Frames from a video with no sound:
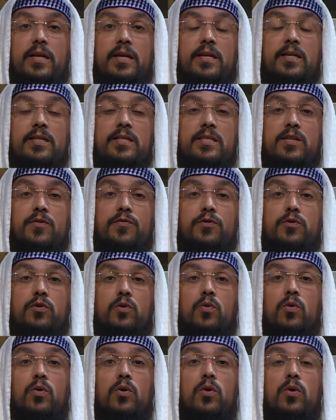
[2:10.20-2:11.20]
يتصفدوا
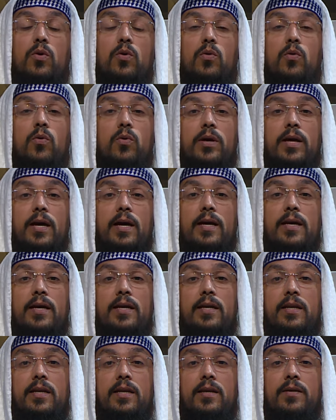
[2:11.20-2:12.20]

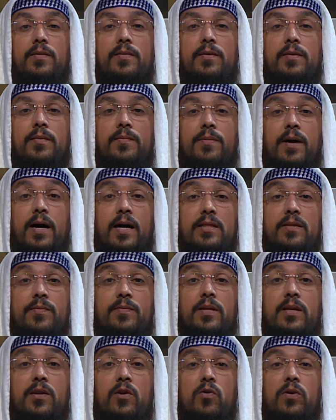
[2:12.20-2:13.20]
وكاين بعض
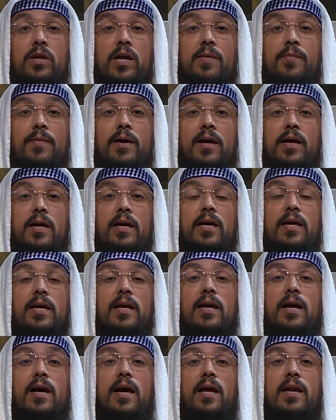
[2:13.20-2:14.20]
من العلماء
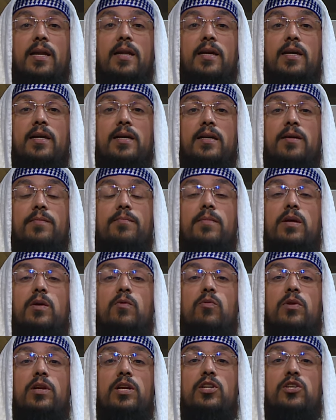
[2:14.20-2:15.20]
قال لك ما
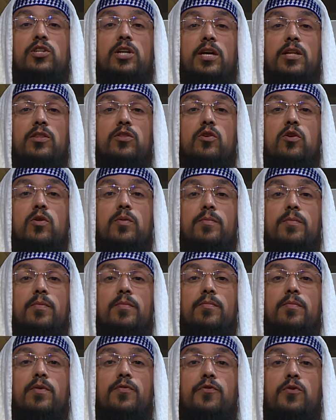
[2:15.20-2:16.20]
يوليش عندهم
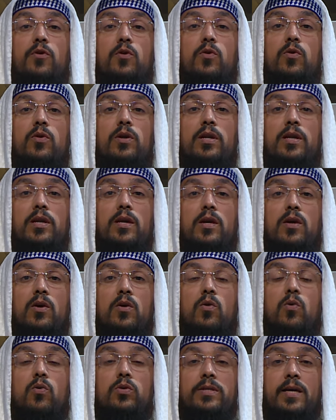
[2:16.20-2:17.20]
مفعول
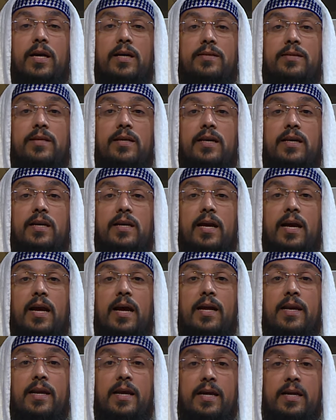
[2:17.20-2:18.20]
وتاثير
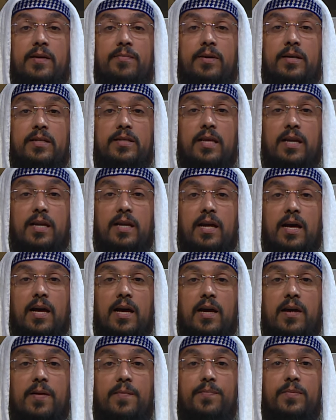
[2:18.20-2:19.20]
على عباد الله
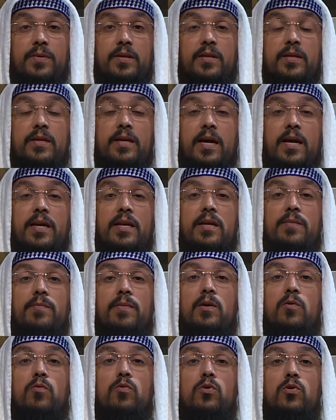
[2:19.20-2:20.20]
يعني ما
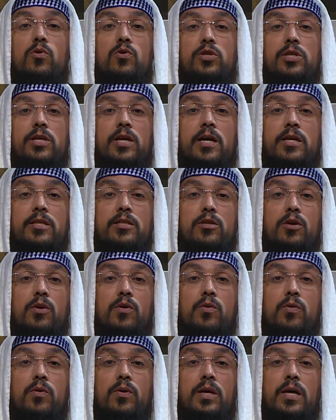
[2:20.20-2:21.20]
يولوش
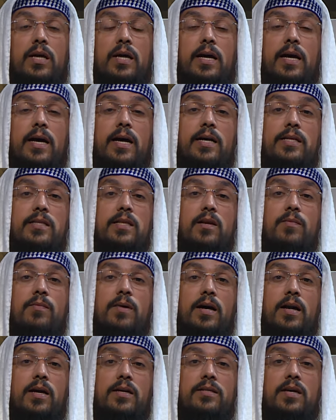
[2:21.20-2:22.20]
ياثروا هاد
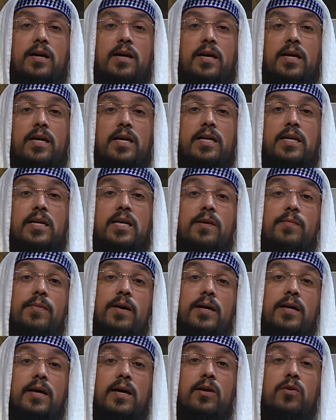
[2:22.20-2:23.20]
المرضى كما
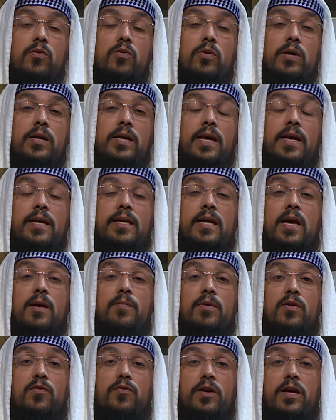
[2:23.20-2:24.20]
كانوا
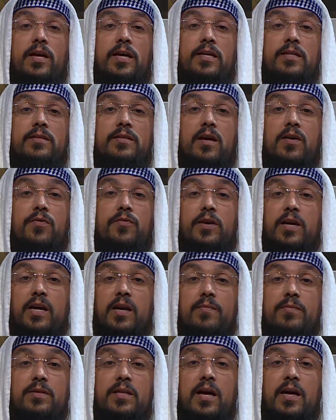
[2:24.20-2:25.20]
الايام الفائته في
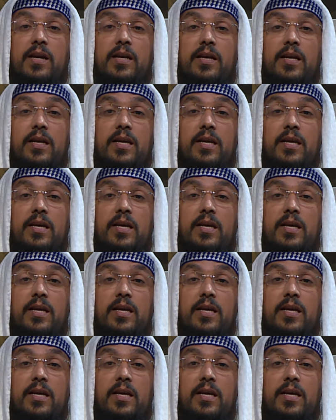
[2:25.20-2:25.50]
رمضان